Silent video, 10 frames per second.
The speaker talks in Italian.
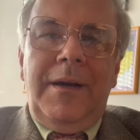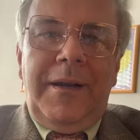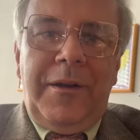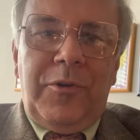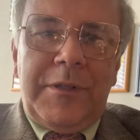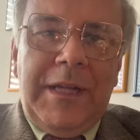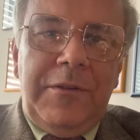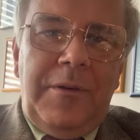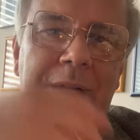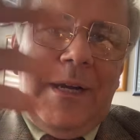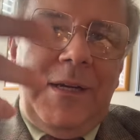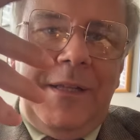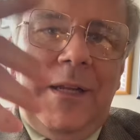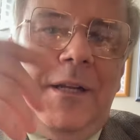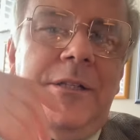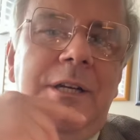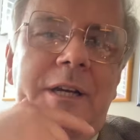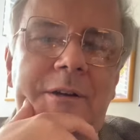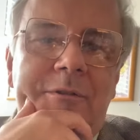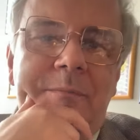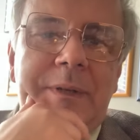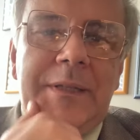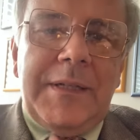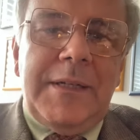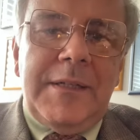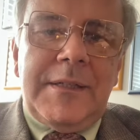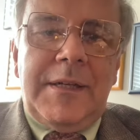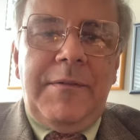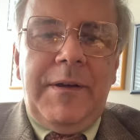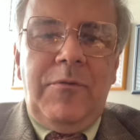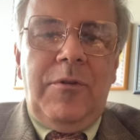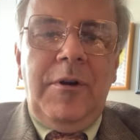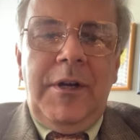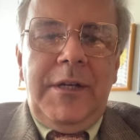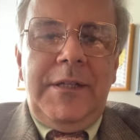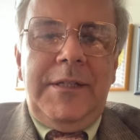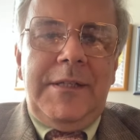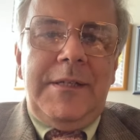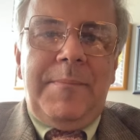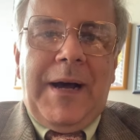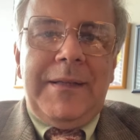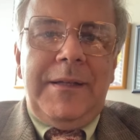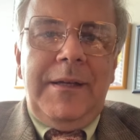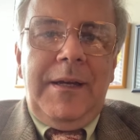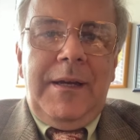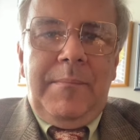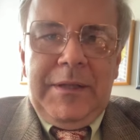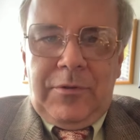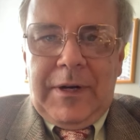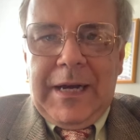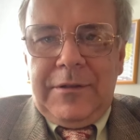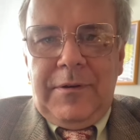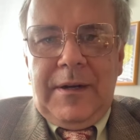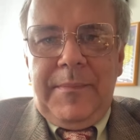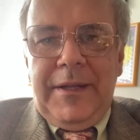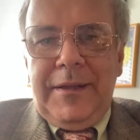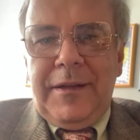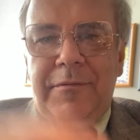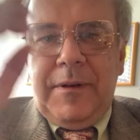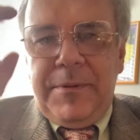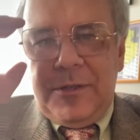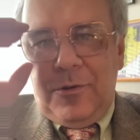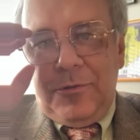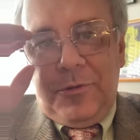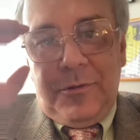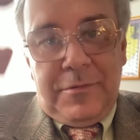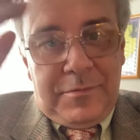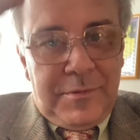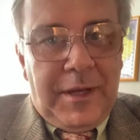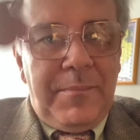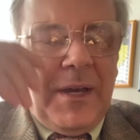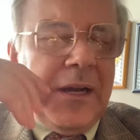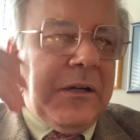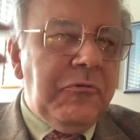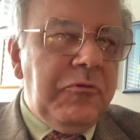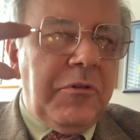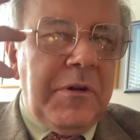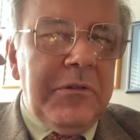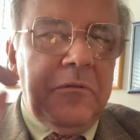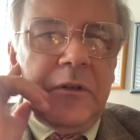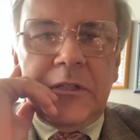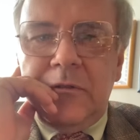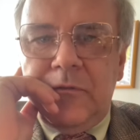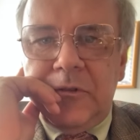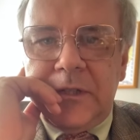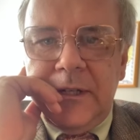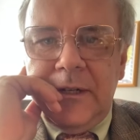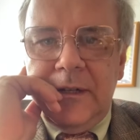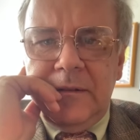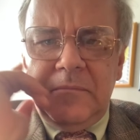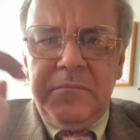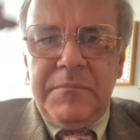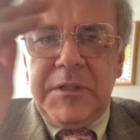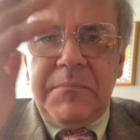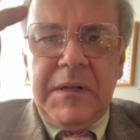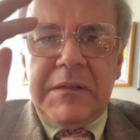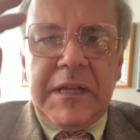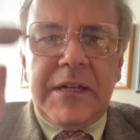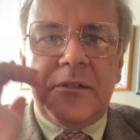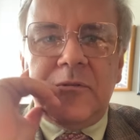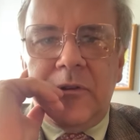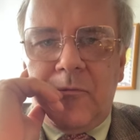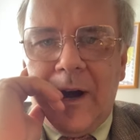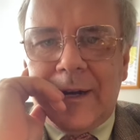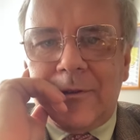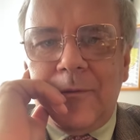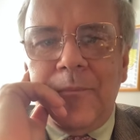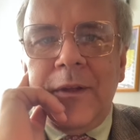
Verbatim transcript: Ricordando gli anni del liceo, mentre scrivevo I dissipati, mi è tornato alla mente un episodio che mi è accaduto quando facevo forse il, il terzo o il quarto.